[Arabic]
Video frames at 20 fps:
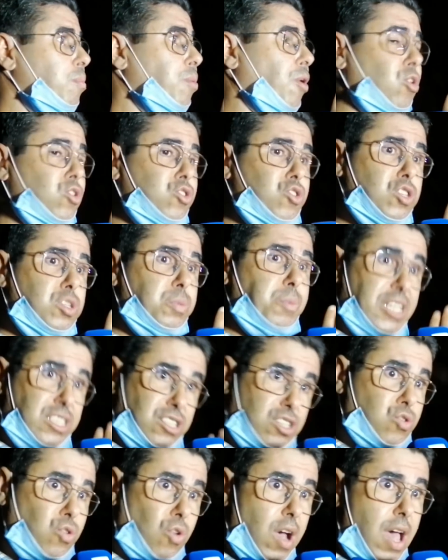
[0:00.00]
وخصوص بعض
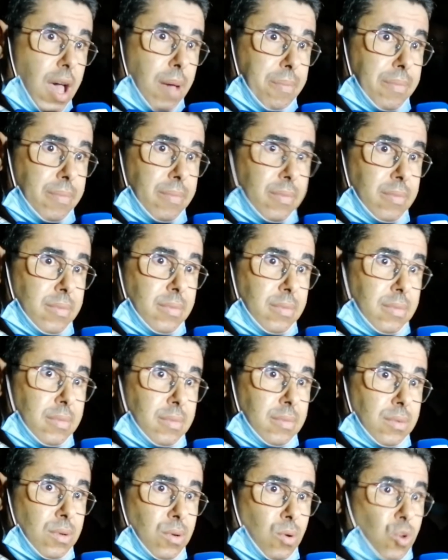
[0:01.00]
التهم
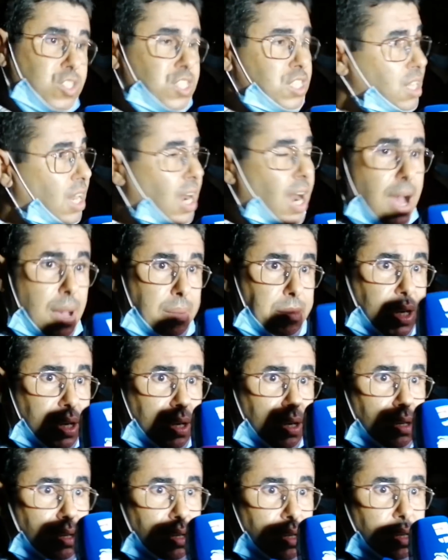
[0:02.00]
وصدر امر
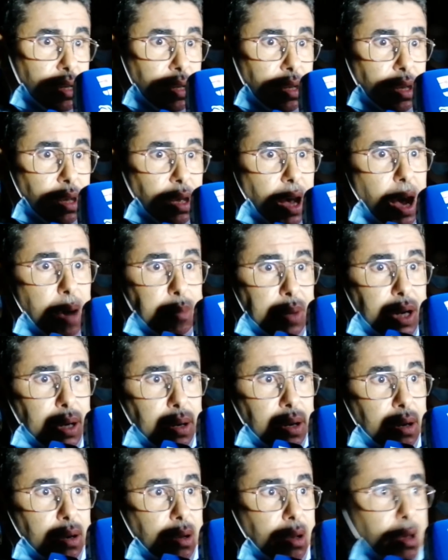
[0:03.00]
امر
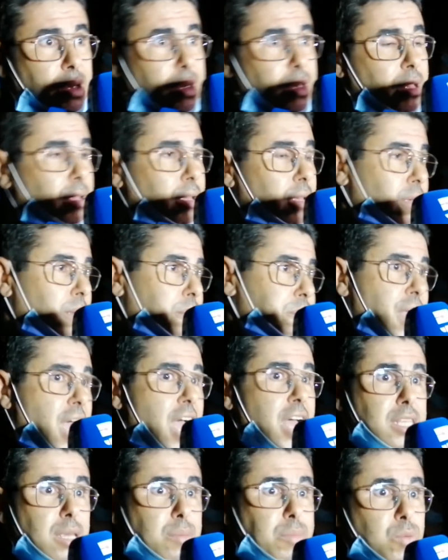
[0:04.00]

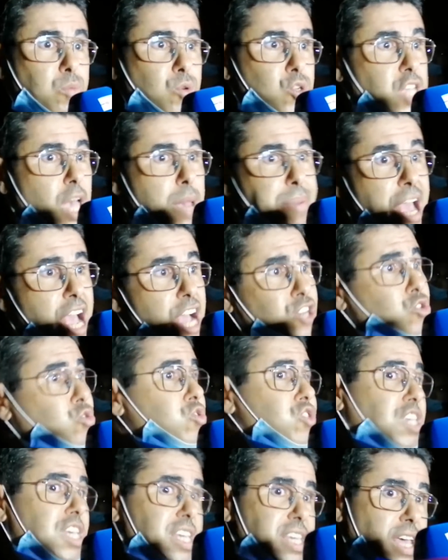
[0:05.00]
بعدم آه، المتابعه
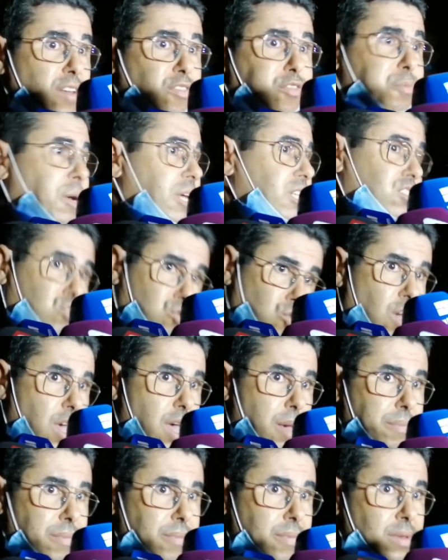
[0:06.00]
جزئيا في بعض
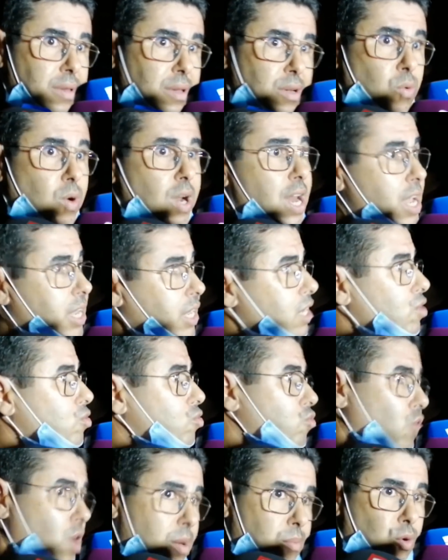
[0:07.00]
التهم ولكن
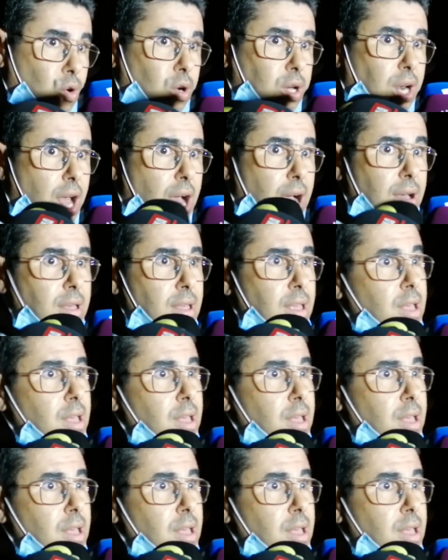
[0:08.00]
تهم اخرى